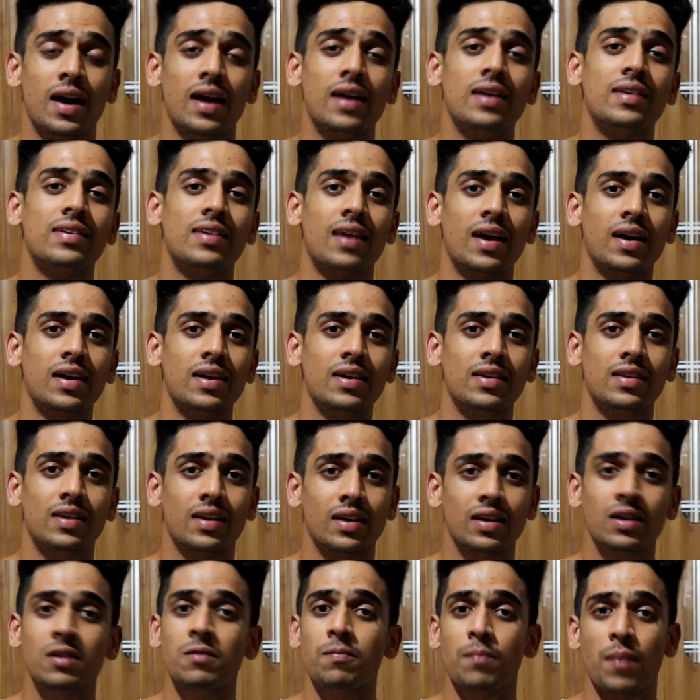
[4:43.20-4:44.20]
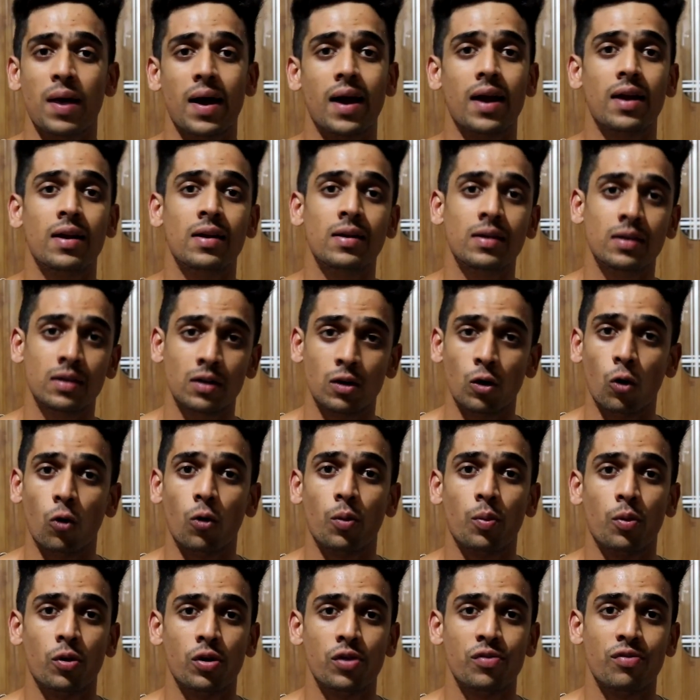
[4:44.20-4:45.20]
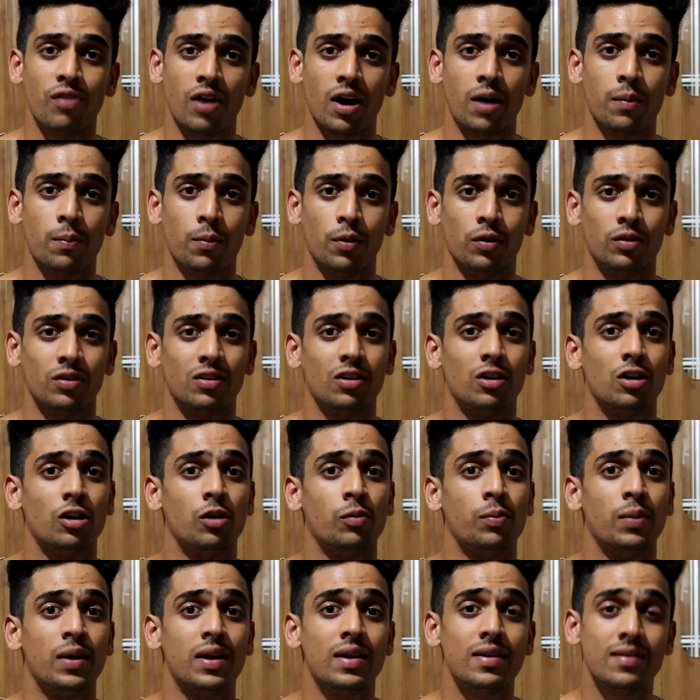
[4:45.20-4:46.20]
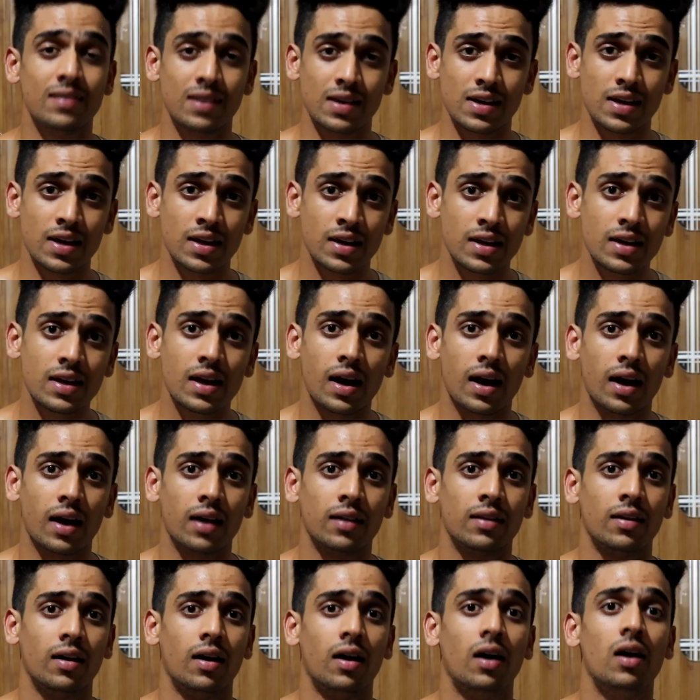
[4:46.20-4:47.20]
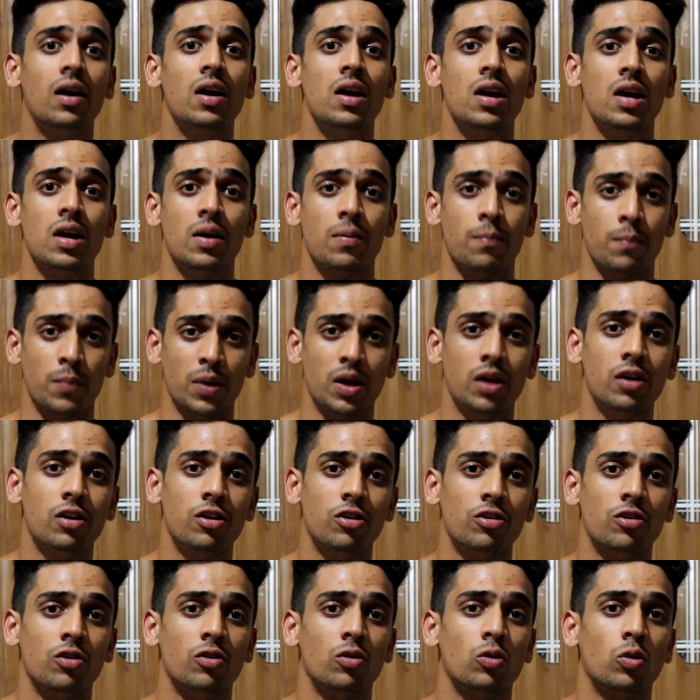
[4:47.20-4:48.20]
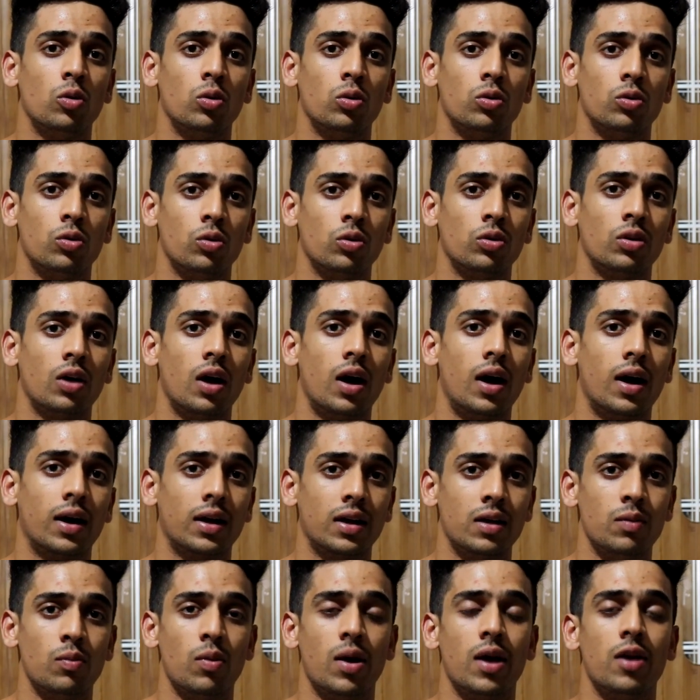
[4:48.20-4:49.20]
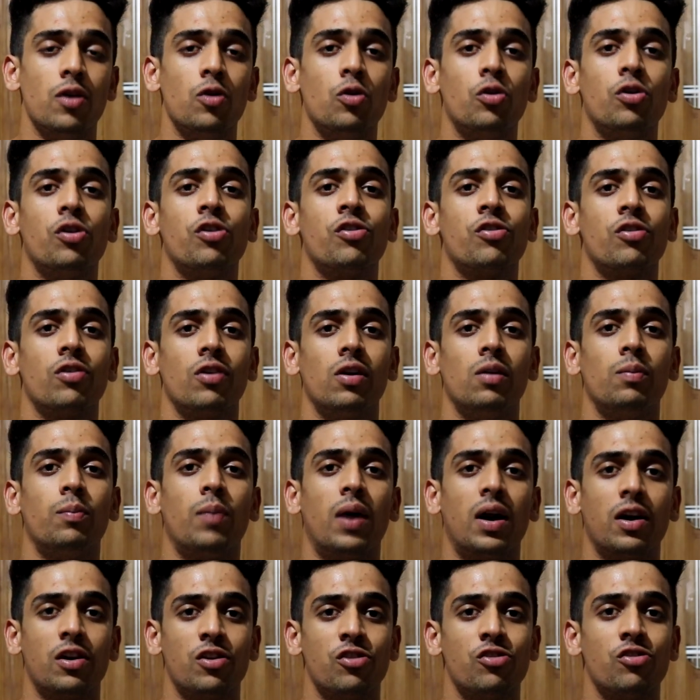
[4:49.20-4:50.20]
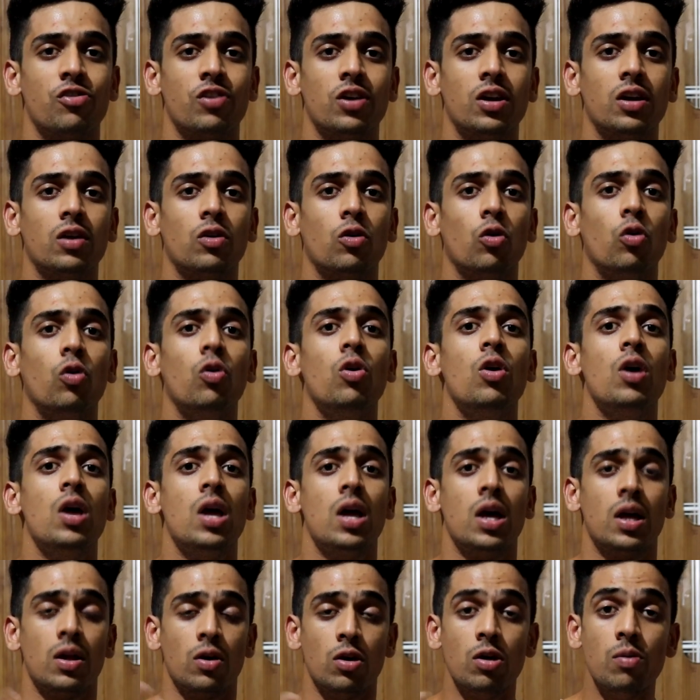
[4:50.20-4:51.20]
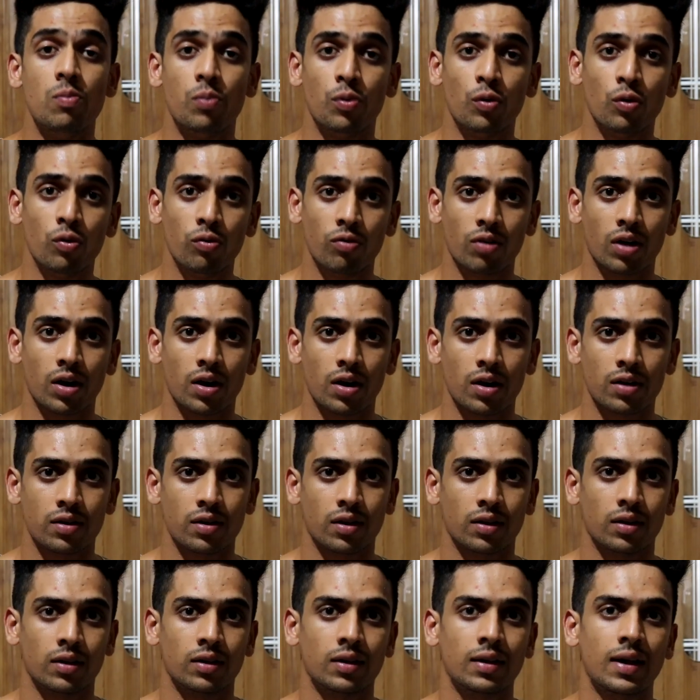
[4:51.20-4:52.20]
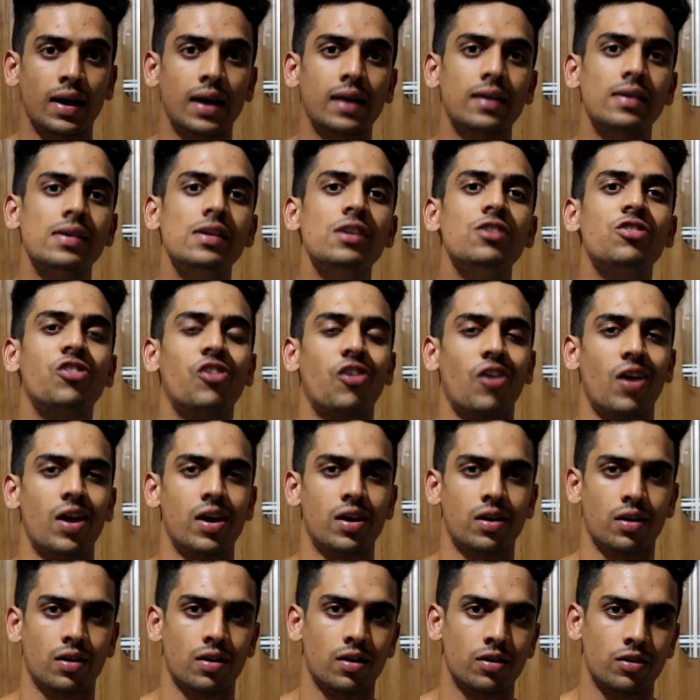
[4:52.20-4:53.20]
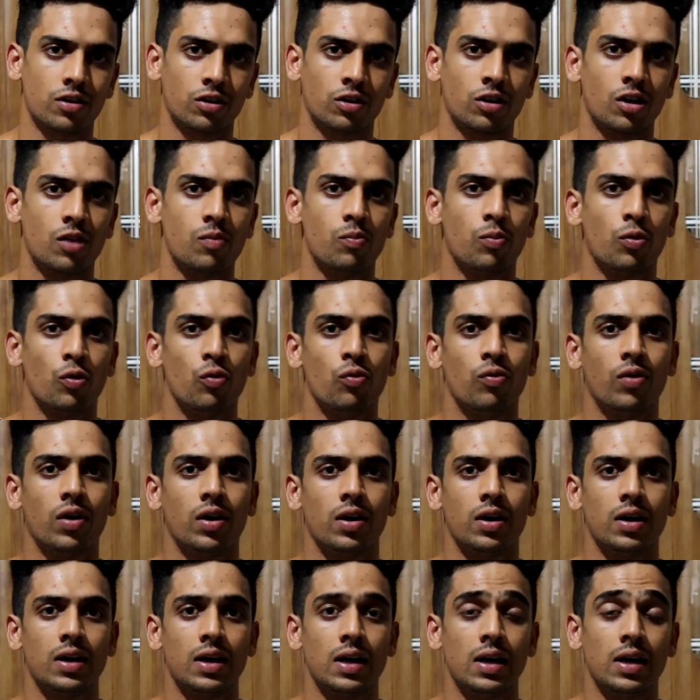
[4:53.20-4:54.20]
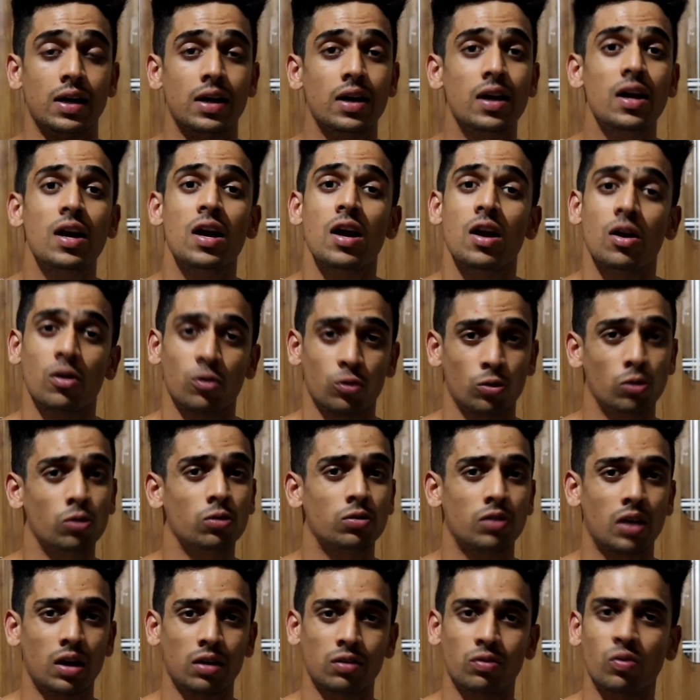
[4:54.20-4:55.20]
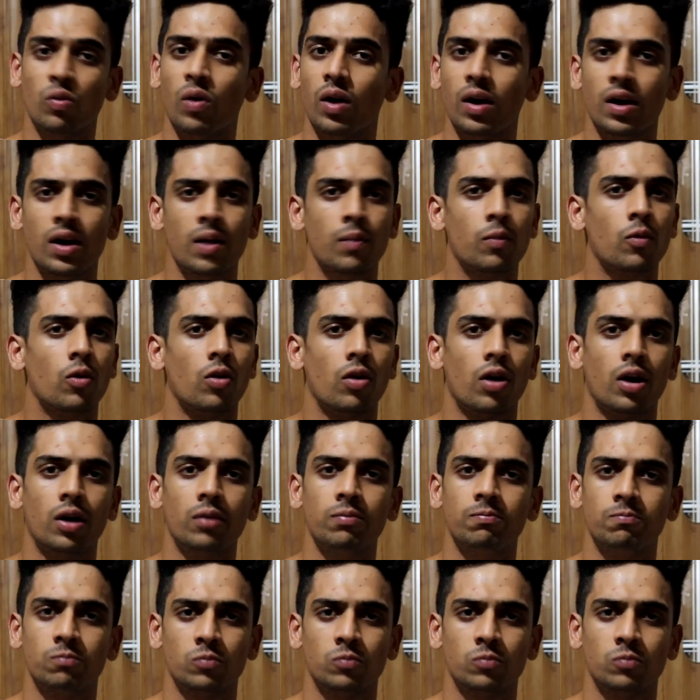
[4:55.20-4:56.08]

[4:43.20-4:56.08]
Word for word: एंड सेकेंड थिंग मैं लोअर बॉडी फैट परसेंटेज पे इसलिए ही आया था मेन रीज़न तो जो था कि मैं न्यूट्रिशनल पार्टिशनिंग को इम्प्रूव करना चाहता था एटलीस्ट ट्राई करना चाहता था इम्प्रूव करने के लिए सो दैट्स वाई आई एम गोना